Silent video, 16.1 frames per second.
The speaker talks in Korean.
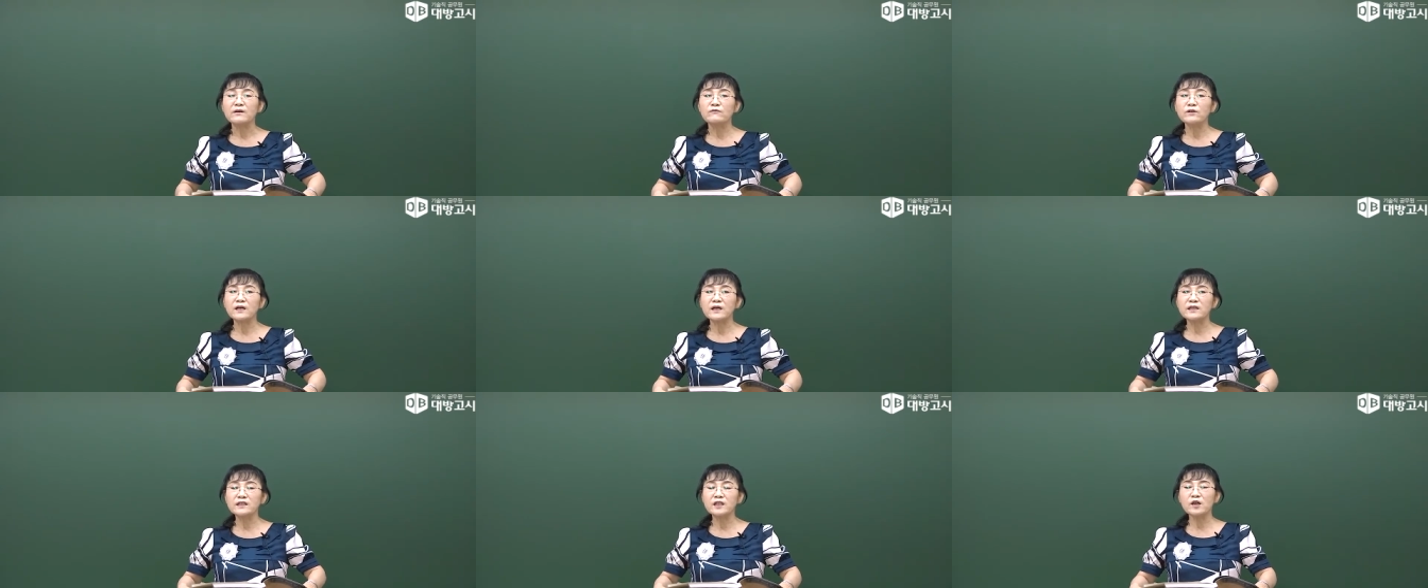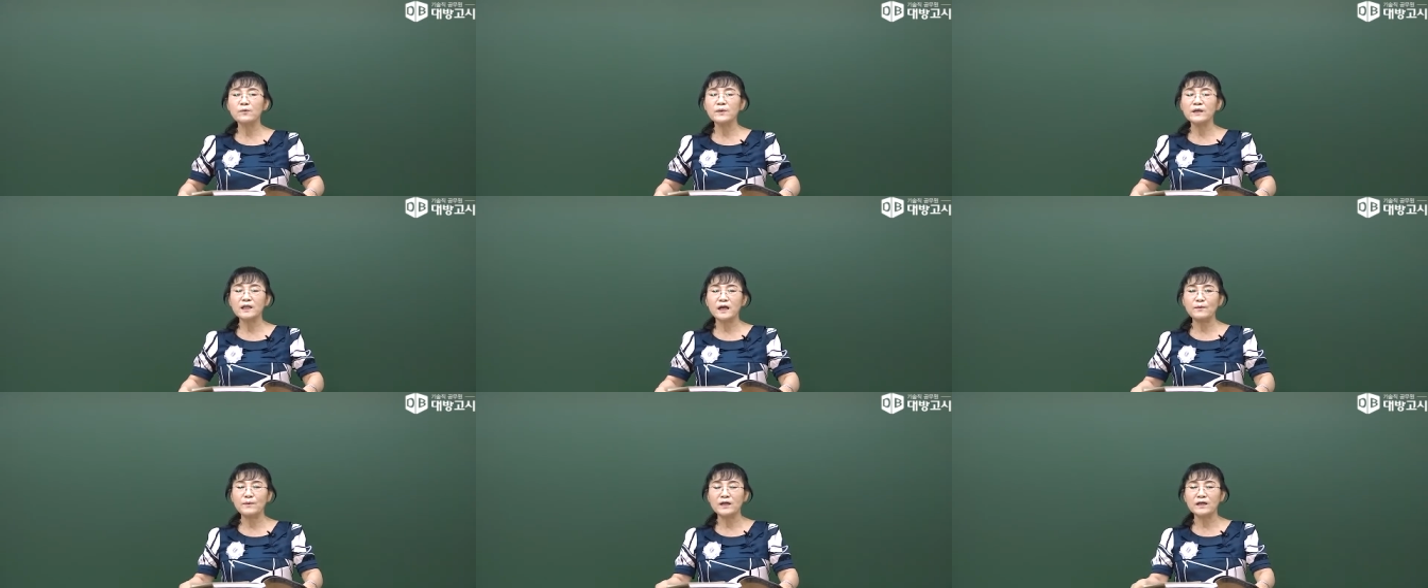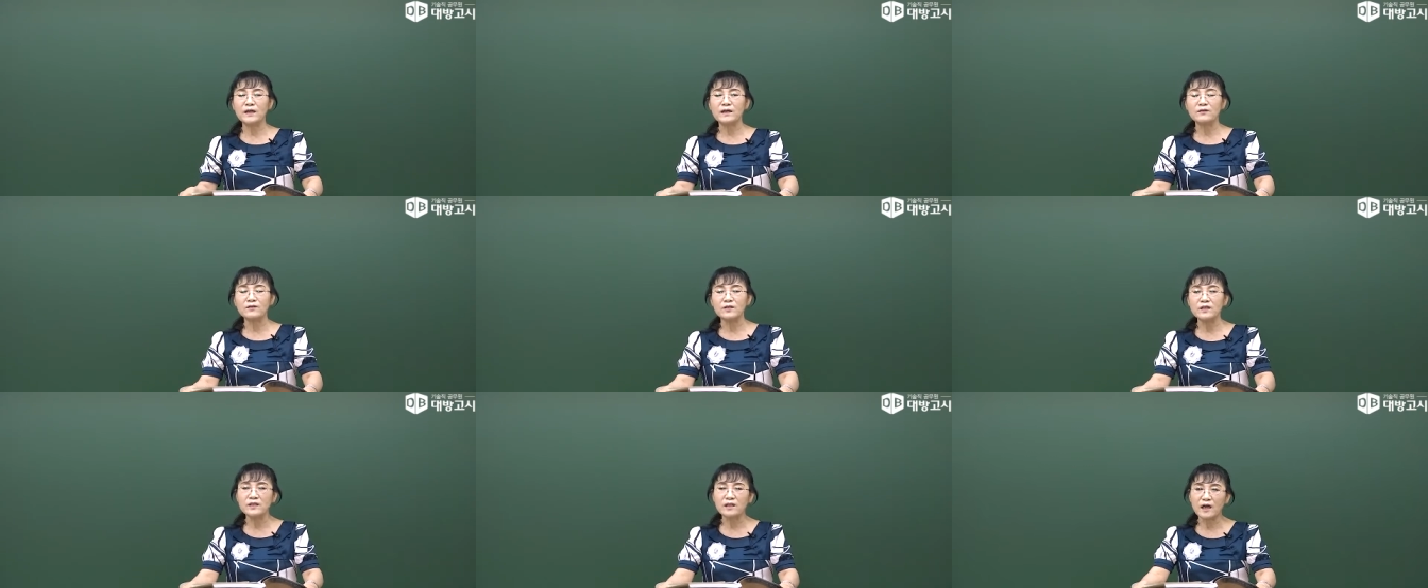우리가 시험에 날 만한
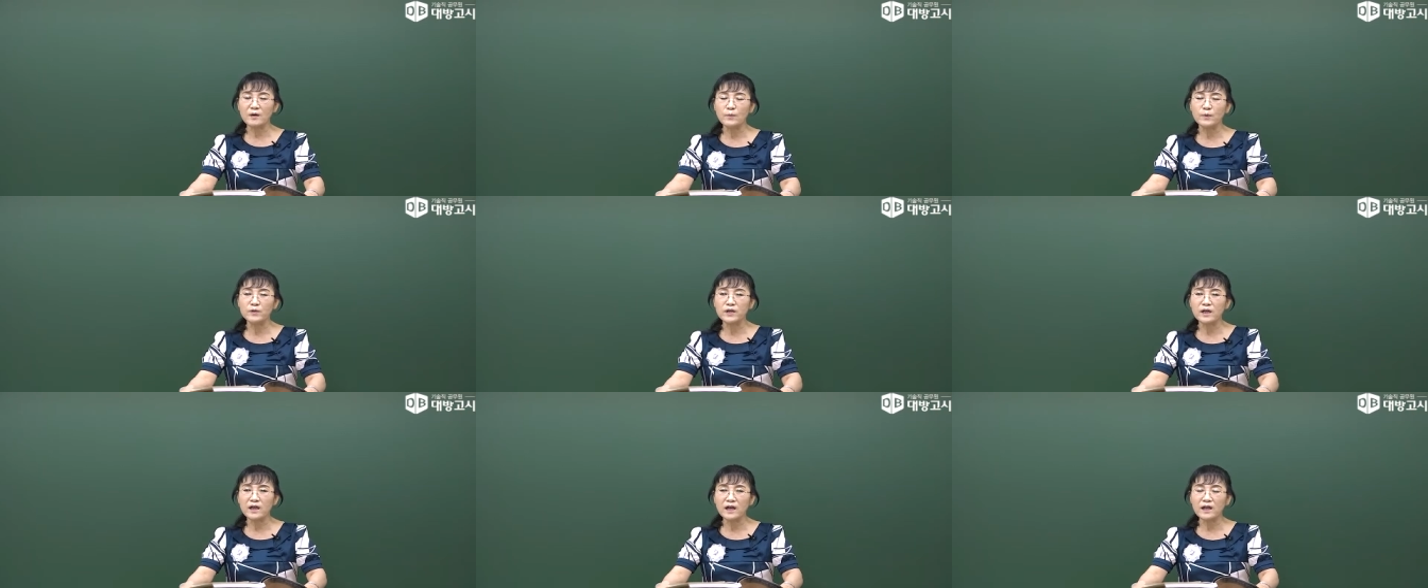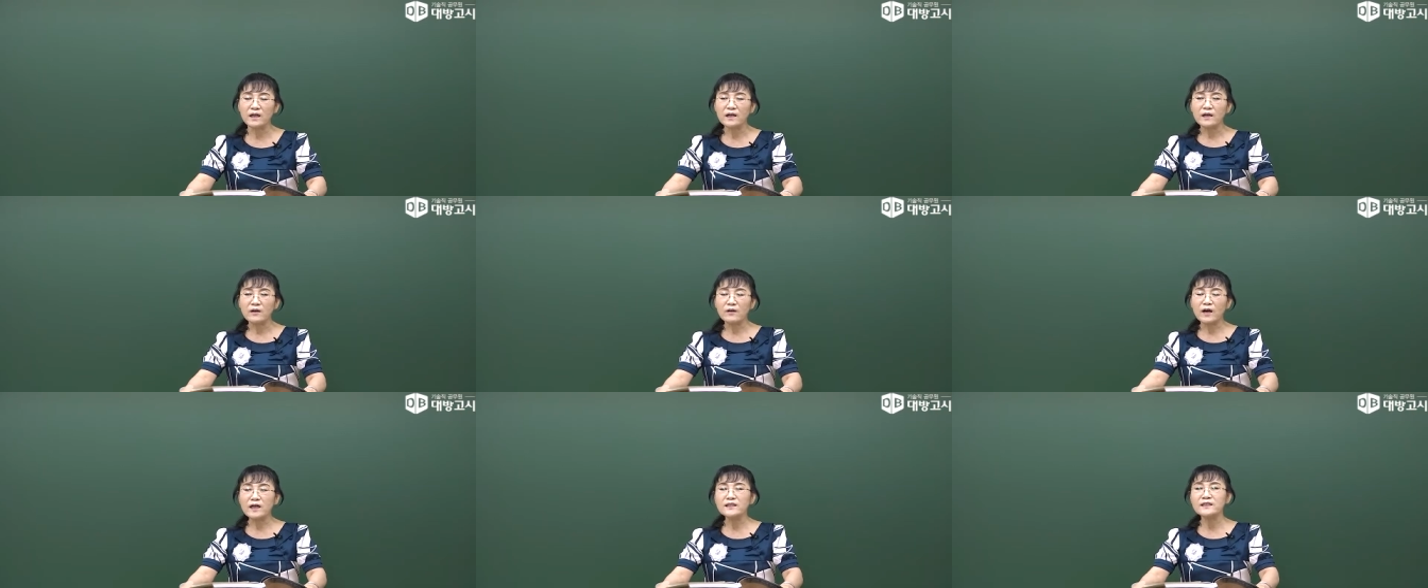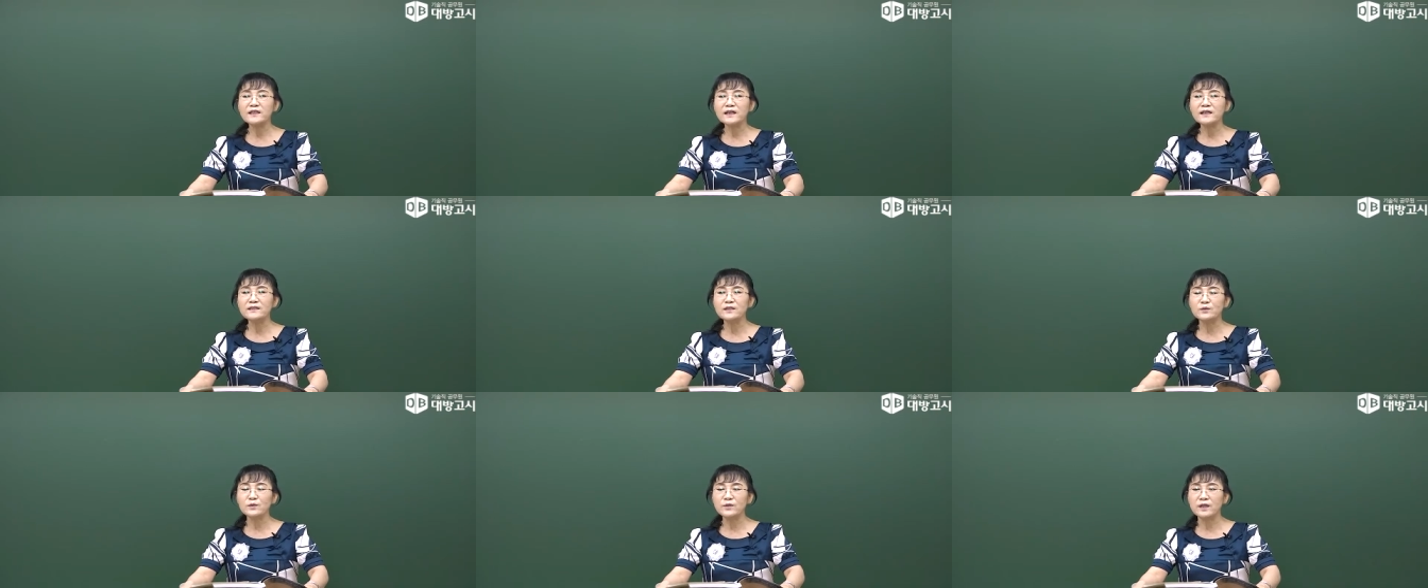것들이 내가 보니까 그
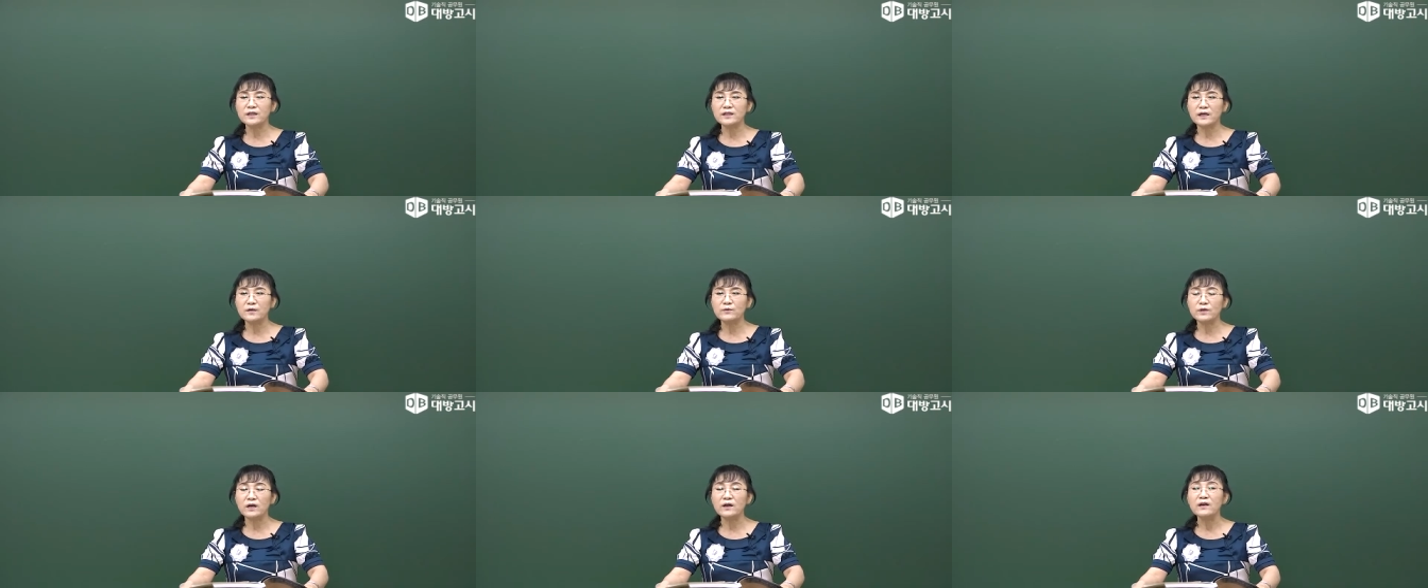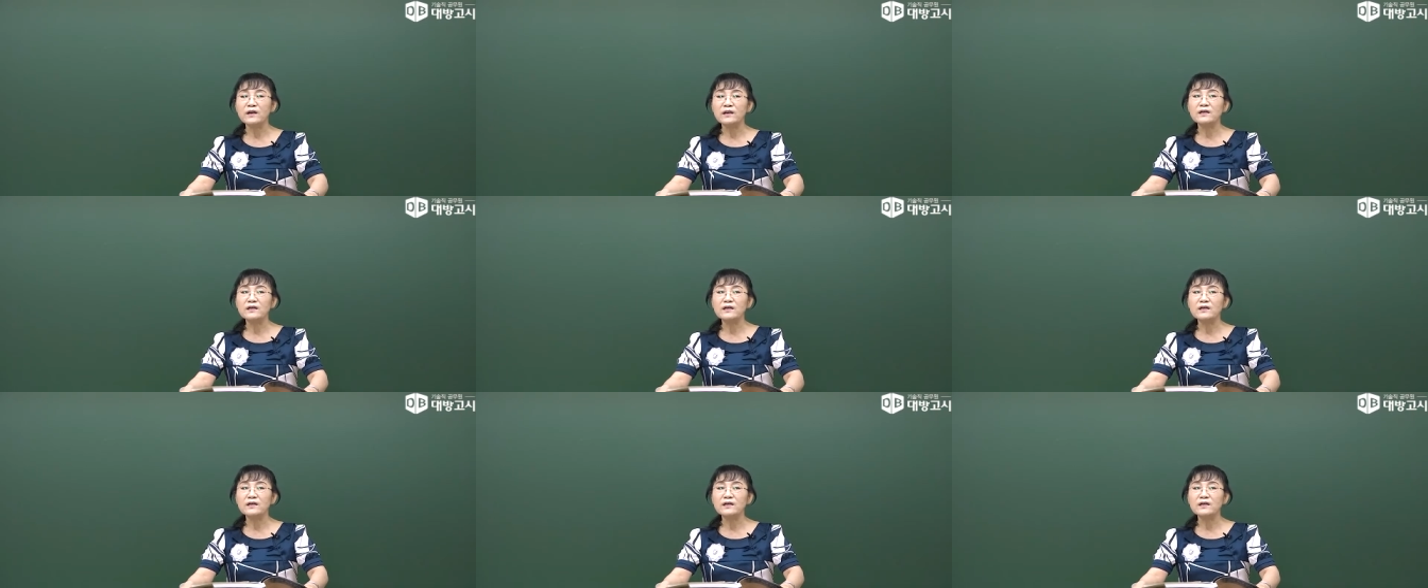한시간 정도 되더라고요.